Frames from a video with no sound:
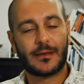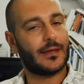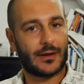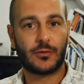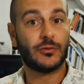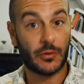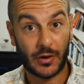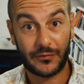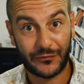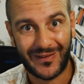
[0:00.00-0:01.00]
e
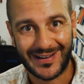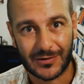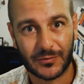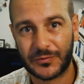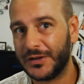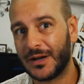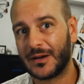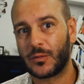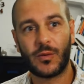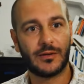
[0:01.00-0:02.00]
continuerò a farlo fino
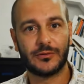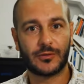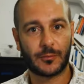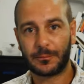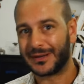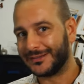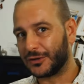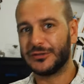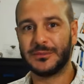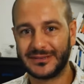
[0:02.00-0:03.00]
a quando non
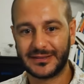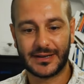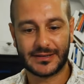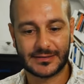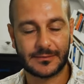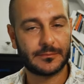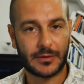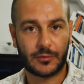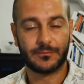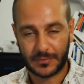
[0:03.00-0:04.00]
prenderò dimestichezza.
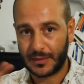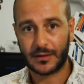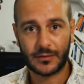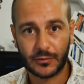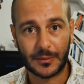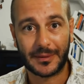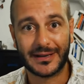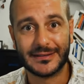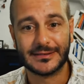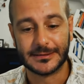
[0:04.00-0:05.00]
Però, chiusa
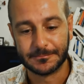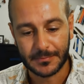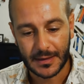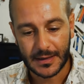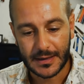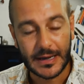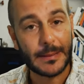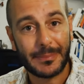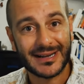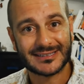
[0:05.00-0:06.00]
parentesi, il
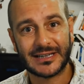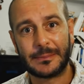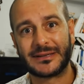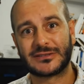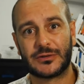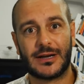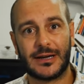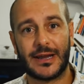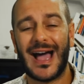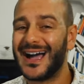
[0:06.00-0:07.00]
benessere
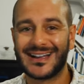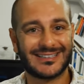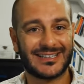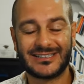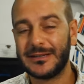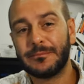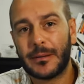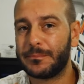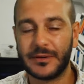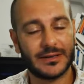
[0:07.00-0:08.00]
personale, anche se ti
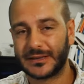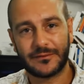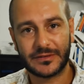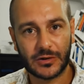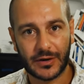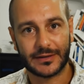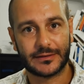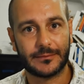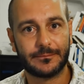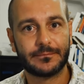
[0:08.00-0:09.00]
impappini tra
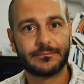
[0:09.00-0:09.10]
virgolette,